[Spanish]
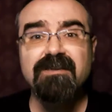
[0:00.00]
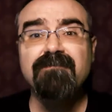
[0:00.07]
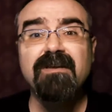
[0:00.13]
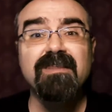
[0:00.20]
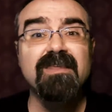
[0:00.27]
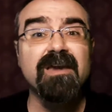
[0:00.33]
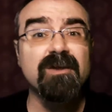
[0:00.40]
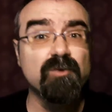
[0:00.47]
es
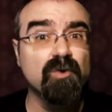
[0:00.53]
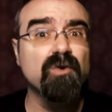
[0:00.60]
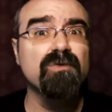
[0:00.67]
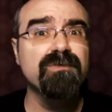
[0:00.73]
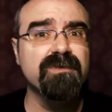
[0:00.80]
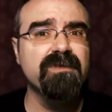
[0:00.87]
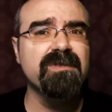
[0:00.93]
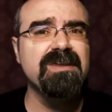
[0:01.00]
verdad que nos
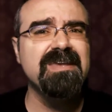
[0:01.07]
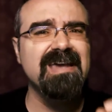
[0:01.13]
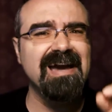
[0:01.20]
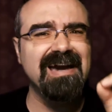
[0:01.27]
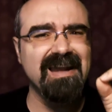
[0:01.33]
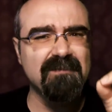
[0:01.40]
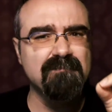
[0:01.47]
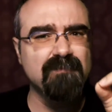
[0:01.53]
concedería
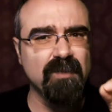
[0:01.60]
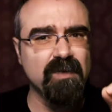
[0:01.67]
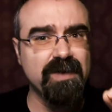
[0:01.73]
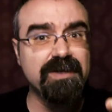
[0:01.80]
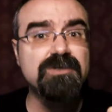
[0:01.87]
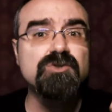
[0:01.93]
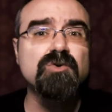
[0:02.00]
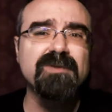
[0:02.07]
gran
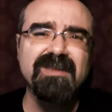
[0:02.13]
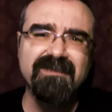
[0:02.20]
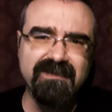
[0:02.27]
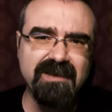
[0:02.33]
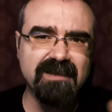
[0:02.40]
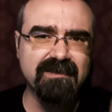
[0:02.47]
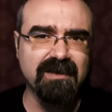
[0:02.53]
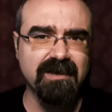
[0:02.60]
poder sobre
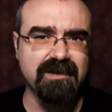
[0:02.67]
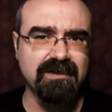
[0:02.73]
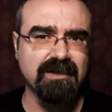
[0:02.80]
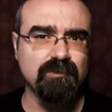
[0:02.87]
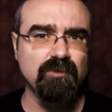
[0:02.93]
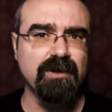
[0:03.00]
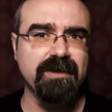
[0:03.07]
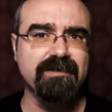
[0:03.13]
ciertas
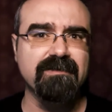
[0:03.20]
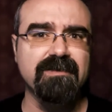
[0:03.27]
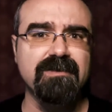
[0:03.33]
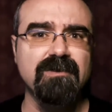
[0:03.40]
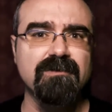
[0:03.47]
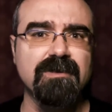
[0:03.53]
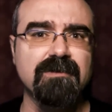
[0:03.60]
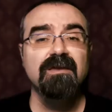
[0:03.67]
criaturas
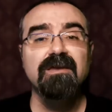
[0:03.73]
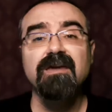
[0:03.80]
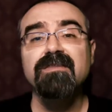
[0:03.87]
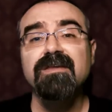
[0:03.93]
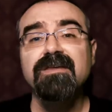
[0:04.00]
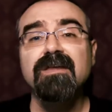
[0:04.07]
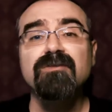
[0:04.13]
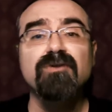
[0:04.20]
exteriores.
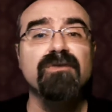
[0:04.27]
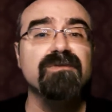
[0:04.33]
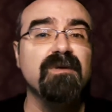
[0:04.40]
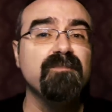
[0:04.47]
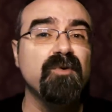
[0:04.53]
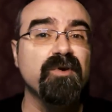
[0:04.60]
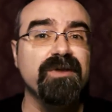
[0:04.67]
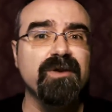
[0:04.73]
Quedaría entonces
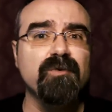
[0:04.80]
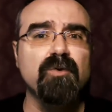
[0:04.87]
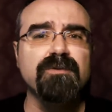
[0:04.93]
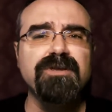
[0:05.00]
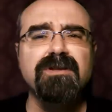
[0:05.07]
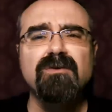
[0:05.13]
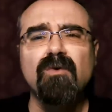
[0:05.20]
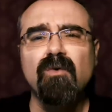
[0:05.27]
por
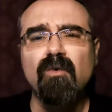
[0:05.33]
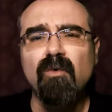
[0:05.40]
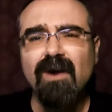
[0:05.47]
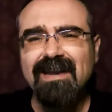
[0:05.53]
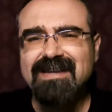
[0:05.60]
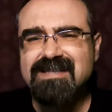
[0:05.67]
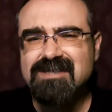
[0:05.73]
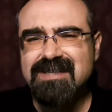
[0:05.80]
descubrir
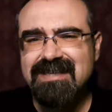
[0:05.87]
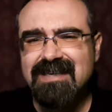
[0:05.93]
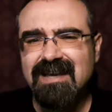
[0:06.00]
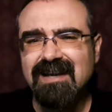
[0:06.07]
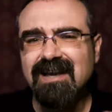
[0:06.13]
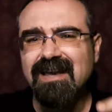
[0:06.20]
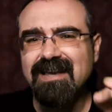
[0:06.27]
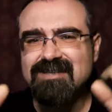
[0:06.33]
cuáles
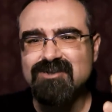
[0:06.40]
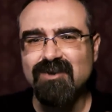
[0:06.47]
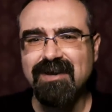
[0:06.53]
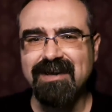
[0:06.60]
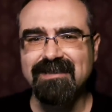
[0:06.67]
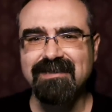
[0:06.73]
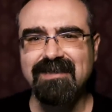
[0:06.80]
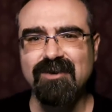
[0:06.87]
serían esos
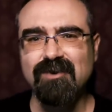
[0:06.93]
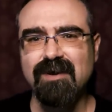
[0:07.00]
cánticos